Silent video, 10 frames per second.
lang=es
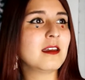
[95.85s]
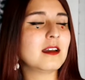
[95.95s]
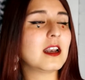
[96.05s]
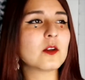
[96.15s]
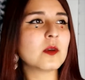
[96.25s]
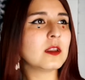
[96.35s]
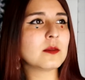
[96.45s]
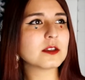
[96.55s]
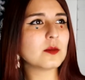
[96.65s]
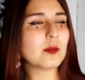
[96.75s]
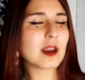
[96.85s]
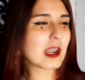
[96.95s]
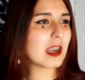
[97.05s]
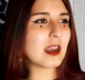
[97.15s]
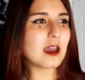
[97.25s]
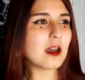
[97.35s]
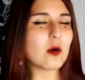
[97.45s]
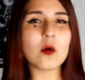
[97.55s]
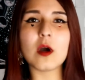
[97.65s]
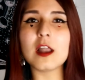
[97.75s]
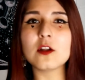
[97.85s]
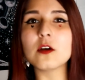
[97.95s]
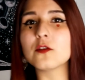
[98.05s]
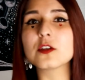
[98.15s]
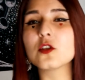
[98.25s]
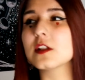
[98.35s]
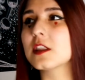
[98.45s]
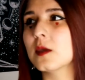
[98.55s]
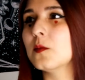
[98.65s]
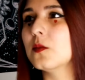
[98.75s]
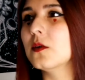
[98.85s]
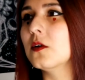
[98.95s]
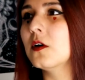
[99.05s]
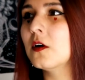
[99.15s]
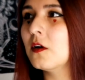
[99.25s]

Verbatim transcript: en alguna dimensión paralela o algo afectó el tiempo,